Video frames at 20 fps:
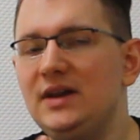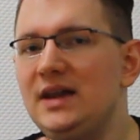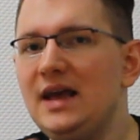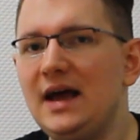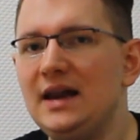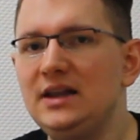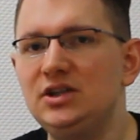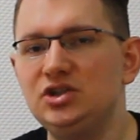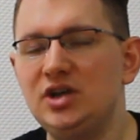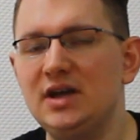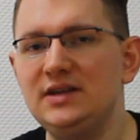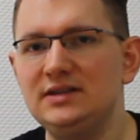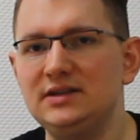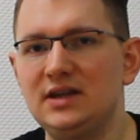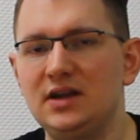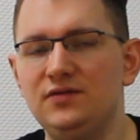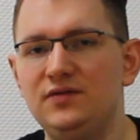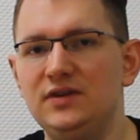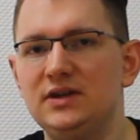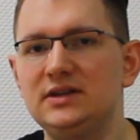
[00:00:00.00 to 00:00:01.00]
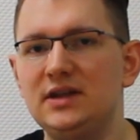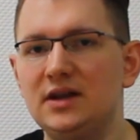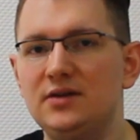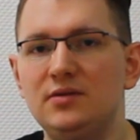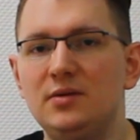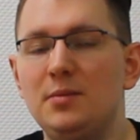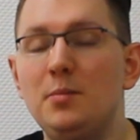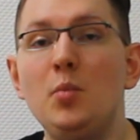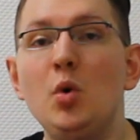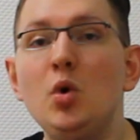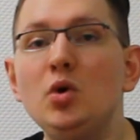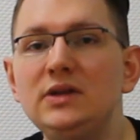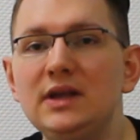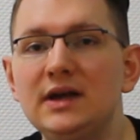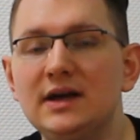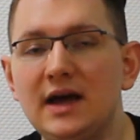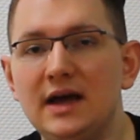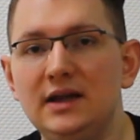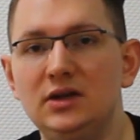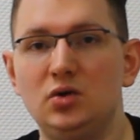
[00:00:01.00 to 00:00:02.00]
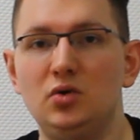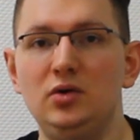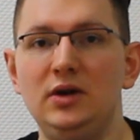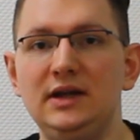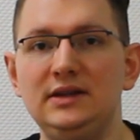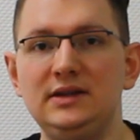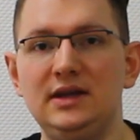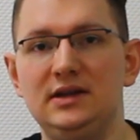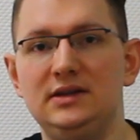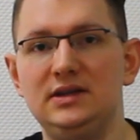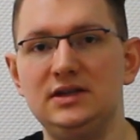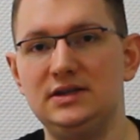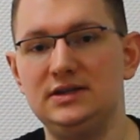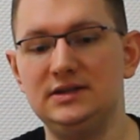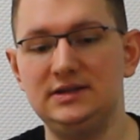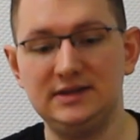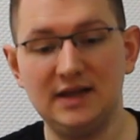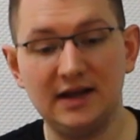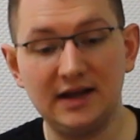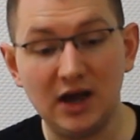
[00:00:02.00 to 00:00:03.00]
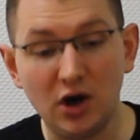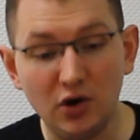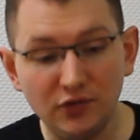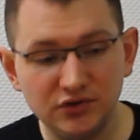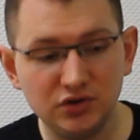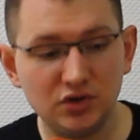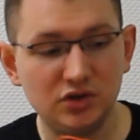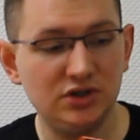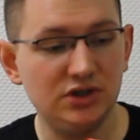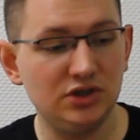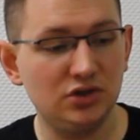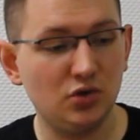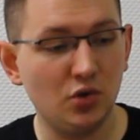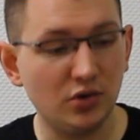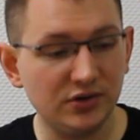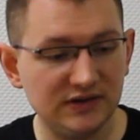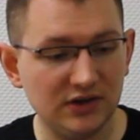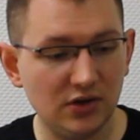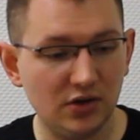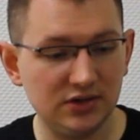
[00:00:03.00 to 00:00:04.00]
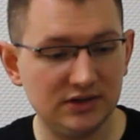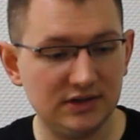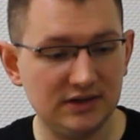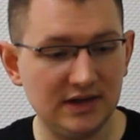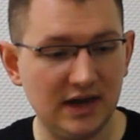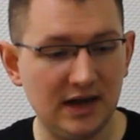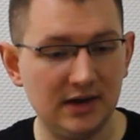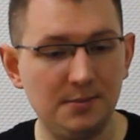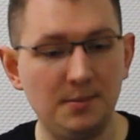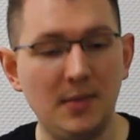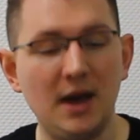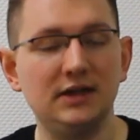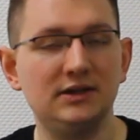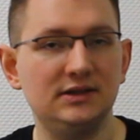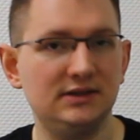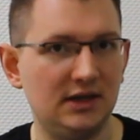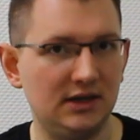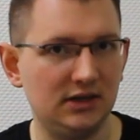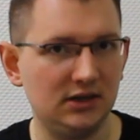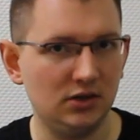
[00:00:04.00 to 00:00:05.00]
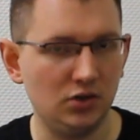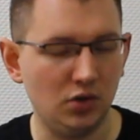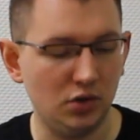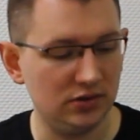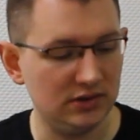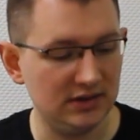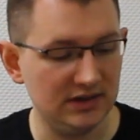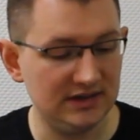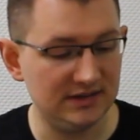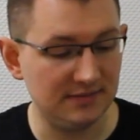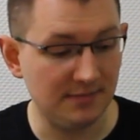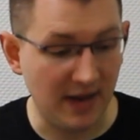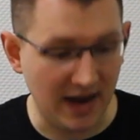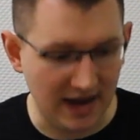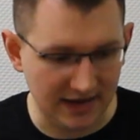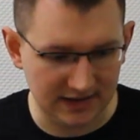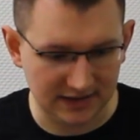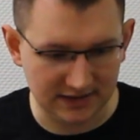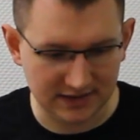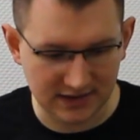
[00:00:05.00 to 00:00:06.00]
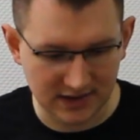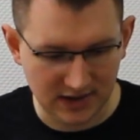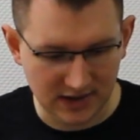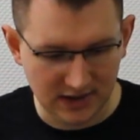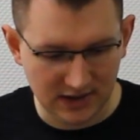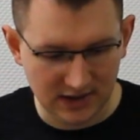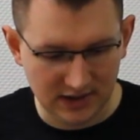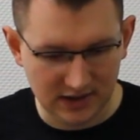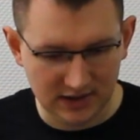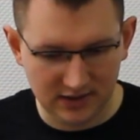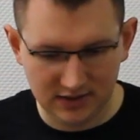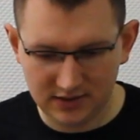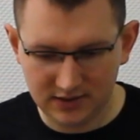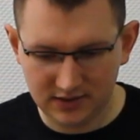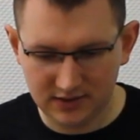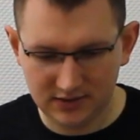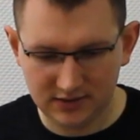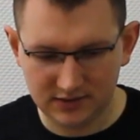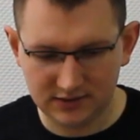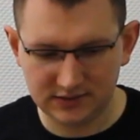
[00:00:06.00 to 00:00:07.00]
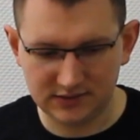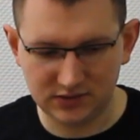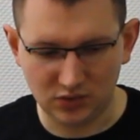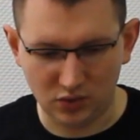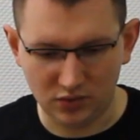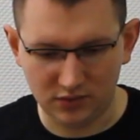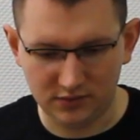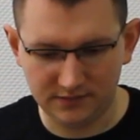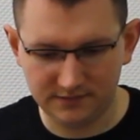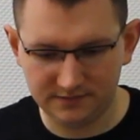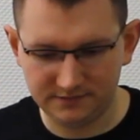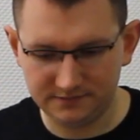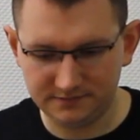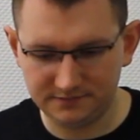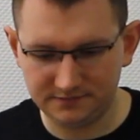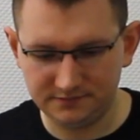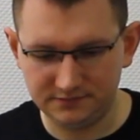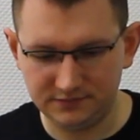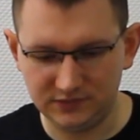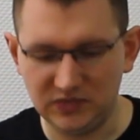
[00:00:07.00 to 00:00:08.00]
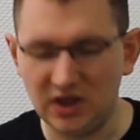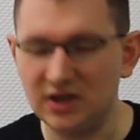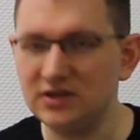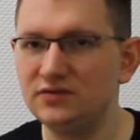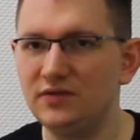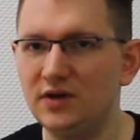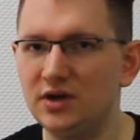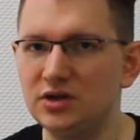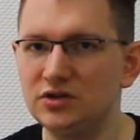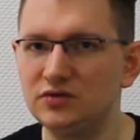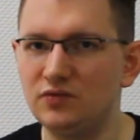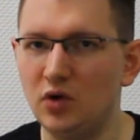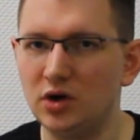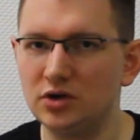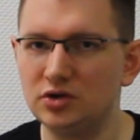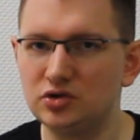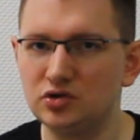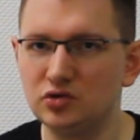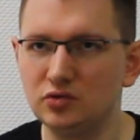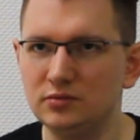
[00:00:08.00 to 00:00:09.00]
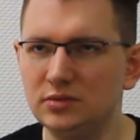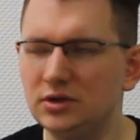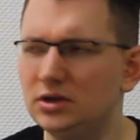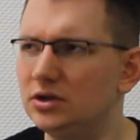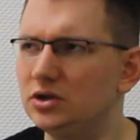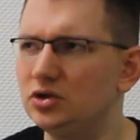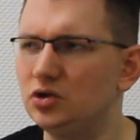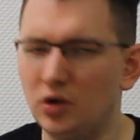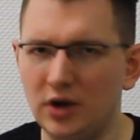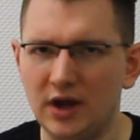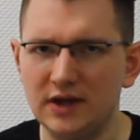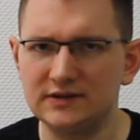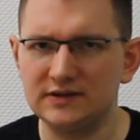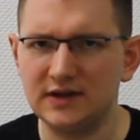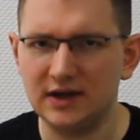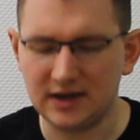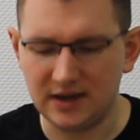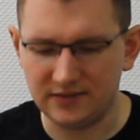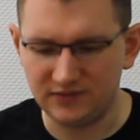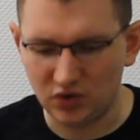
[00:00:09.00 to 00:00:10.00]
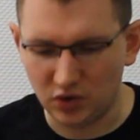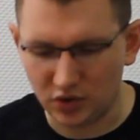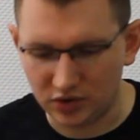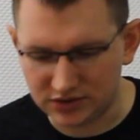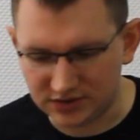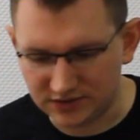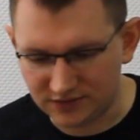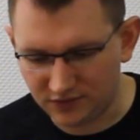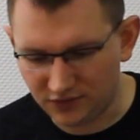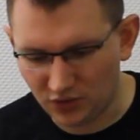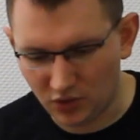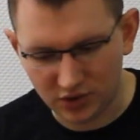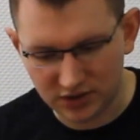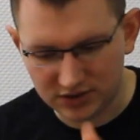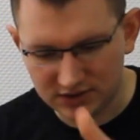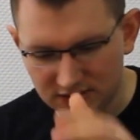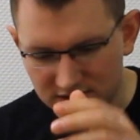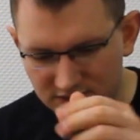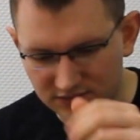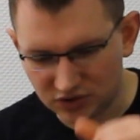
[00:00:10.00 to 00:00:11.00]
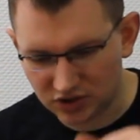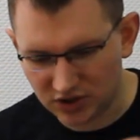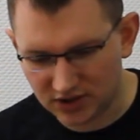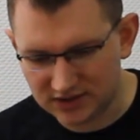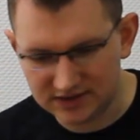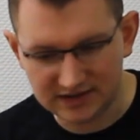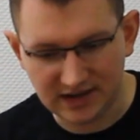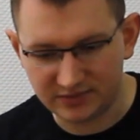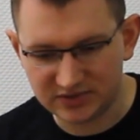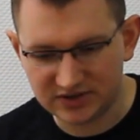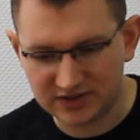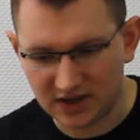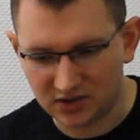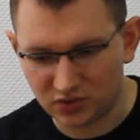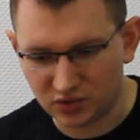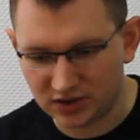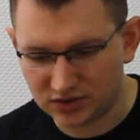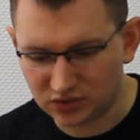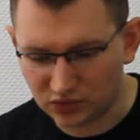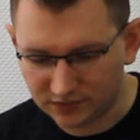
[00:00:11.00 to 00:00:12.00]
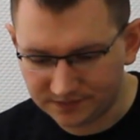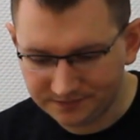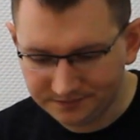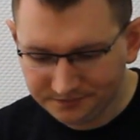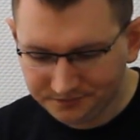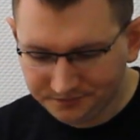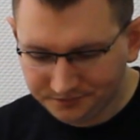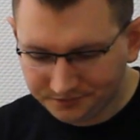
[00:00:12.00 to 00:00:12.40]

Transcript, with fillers: wenn ihr alles scheiße dran findet, dann mögt ihr keine Collector Editions, dann kauft sie euch nicht, guckt sie euch nicht an, macht es anderen Leuten nicht madig. So, das war das Wort. Zum äh, Donnerstag haben wir heute. Für euch jetzt wahrscheinlich Samstag oder so.